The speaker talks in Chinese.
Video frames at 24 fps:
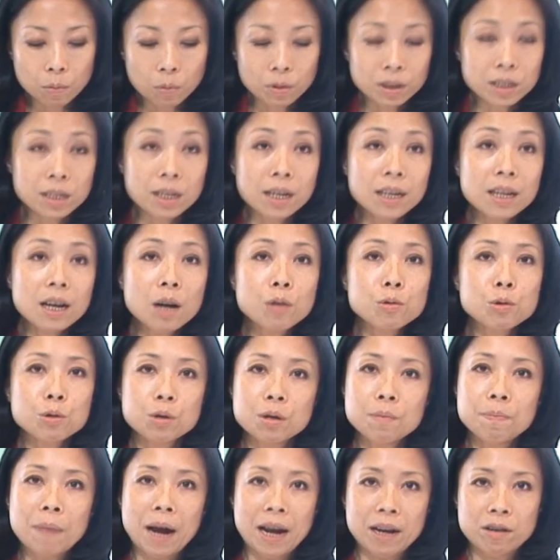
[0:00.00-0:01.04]
我今天要
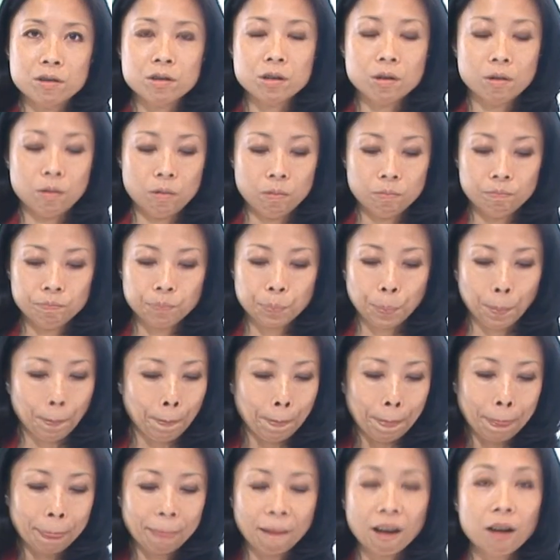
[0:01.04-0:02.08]
去买肉。
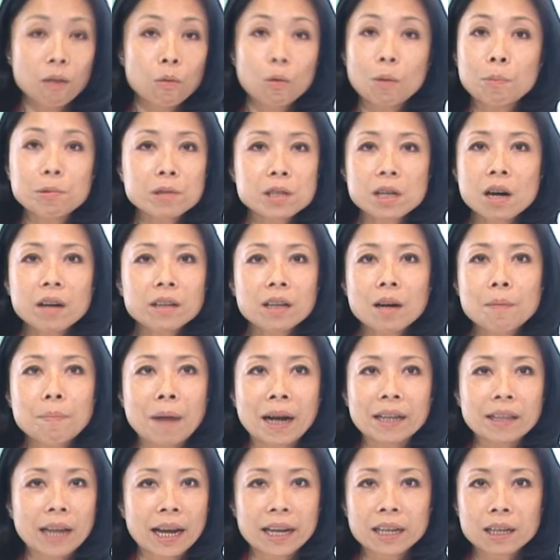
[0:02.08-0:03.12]
我不知道要
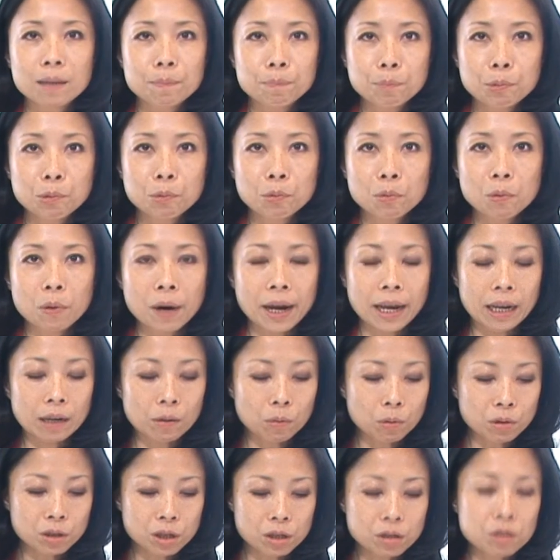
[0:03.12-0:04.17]
买哪一个部位，
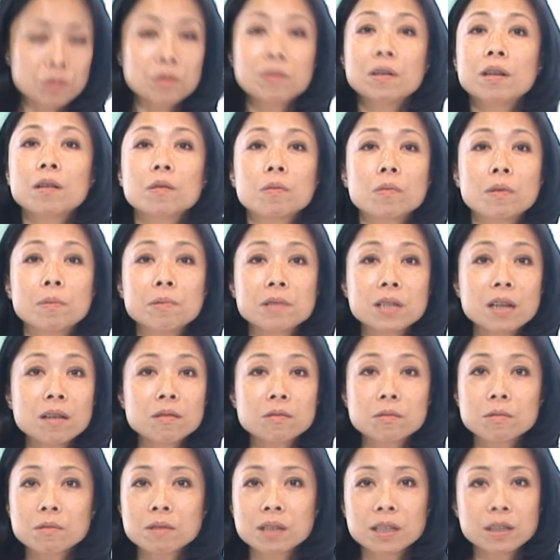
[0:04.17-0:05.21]
或是说我不知道
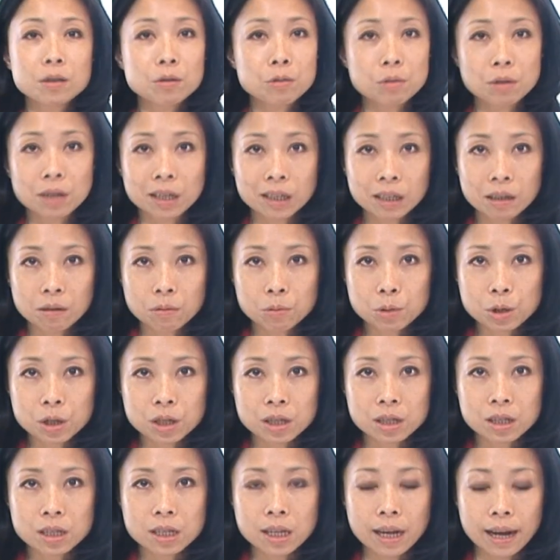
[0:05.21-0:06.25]
如何选购
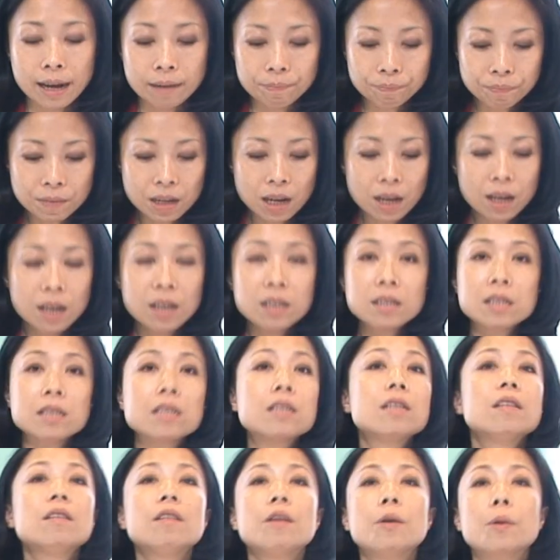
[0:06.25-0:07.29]
食材。其
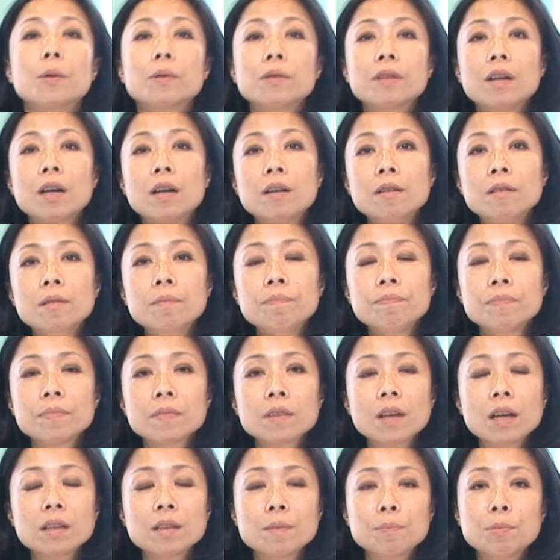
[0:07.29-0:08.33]
实牛呢，
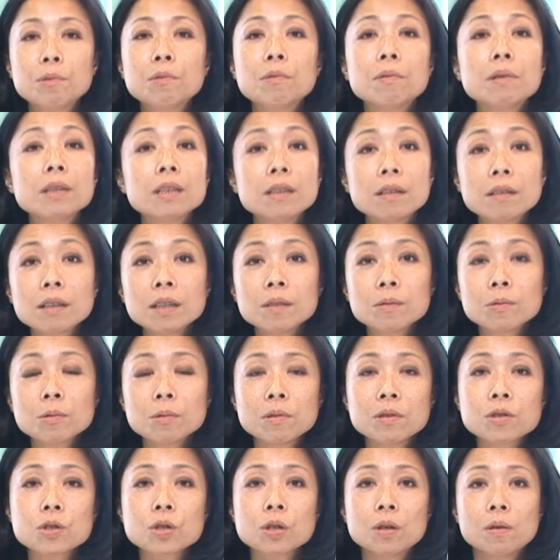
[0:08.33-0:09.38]
它的部位有很
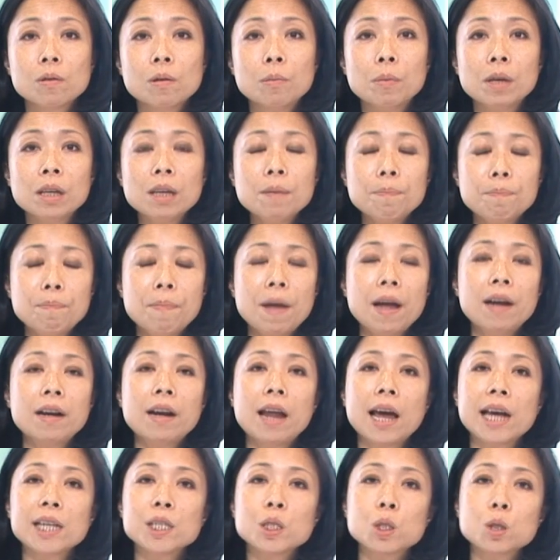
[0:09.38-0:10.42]
多种。我们一般
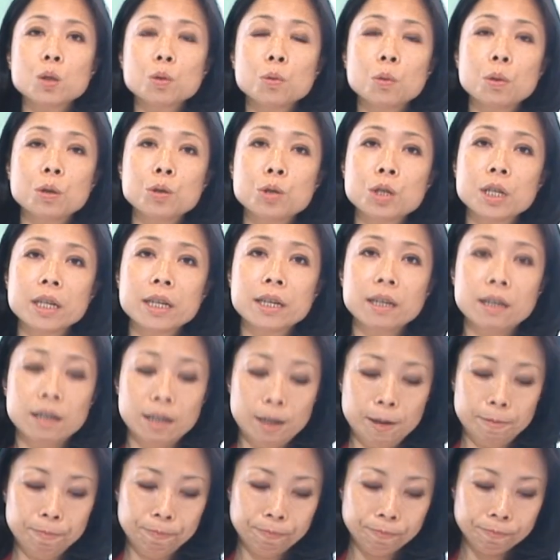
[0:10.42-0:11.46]
来做这
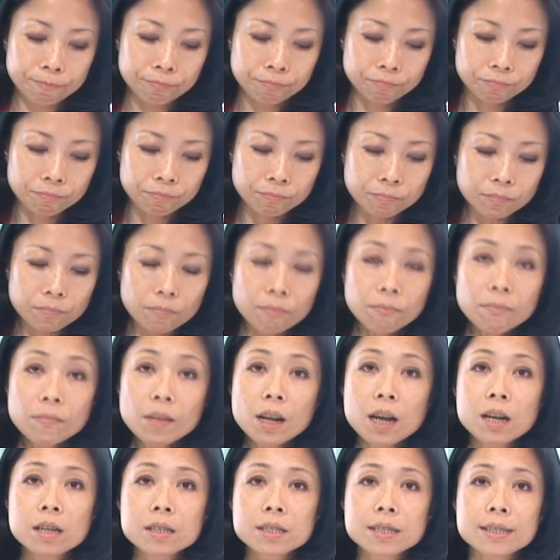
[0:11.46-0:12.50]
个
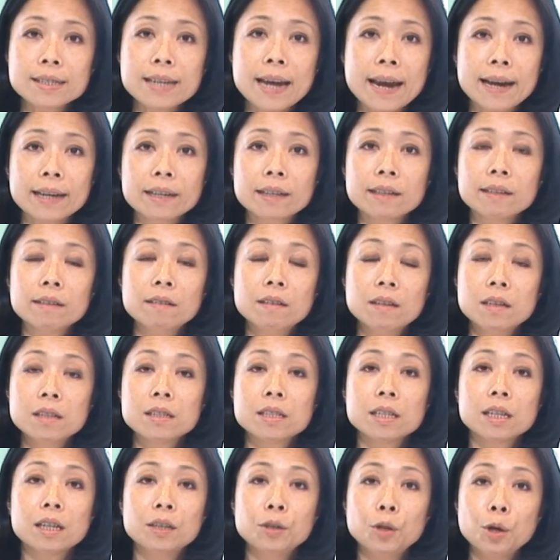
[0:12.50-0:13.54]
steak，
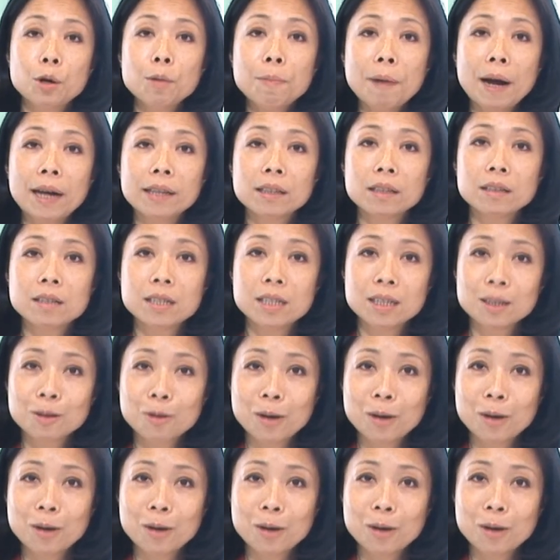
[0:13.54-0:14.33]
这个牛排的情